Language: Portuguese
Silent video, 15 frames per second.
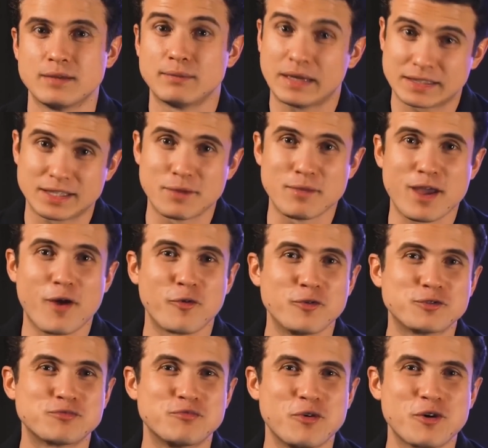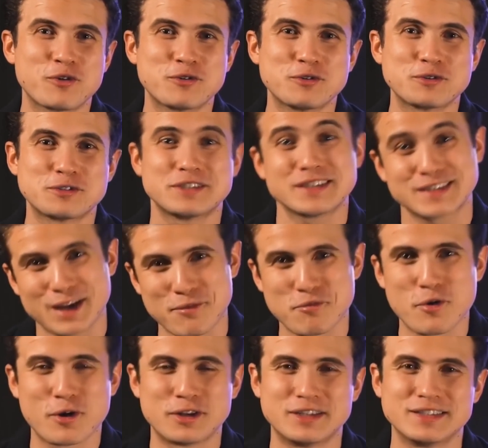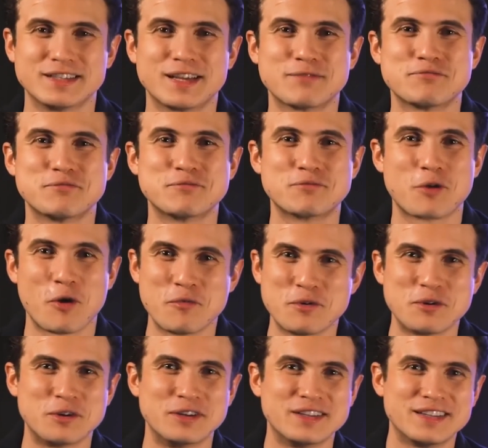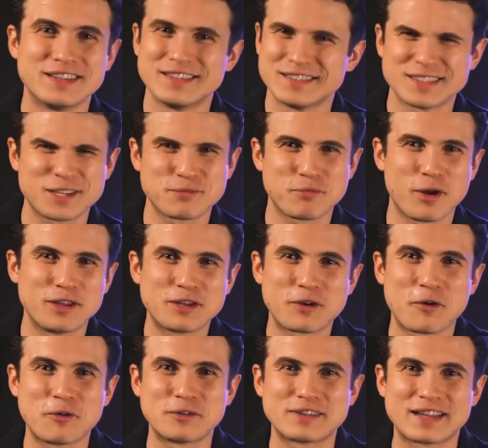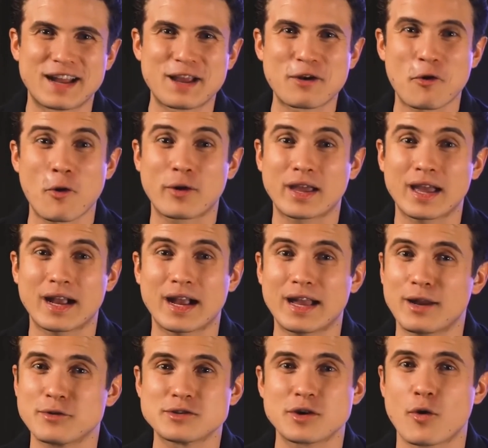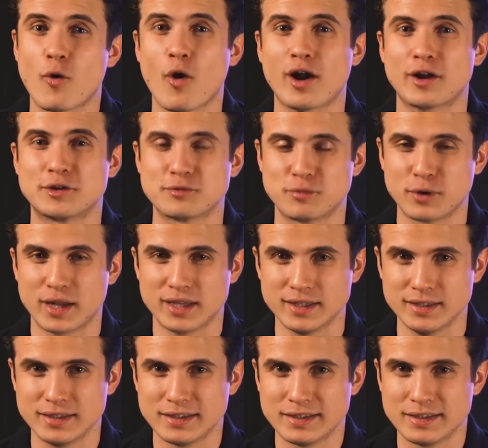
mas também alguns poucos dissabores, né? Como vocês podem encontrar em qualquer canal de cortes por aí.